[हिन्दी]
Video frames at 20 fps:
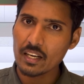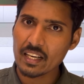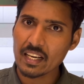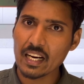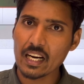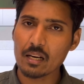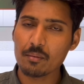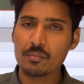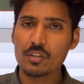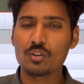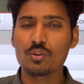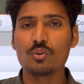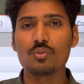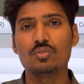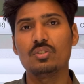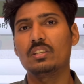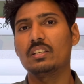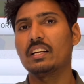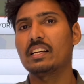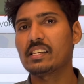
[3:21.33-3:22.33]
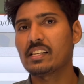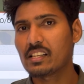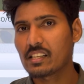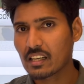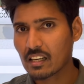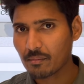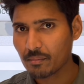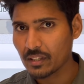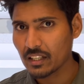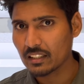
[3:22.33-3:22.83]
अकेडमी कोचिंग नहीं
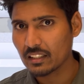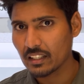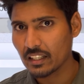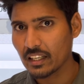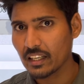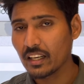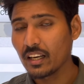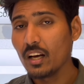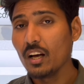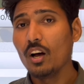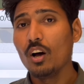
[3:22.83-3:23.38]
जा पाते हैं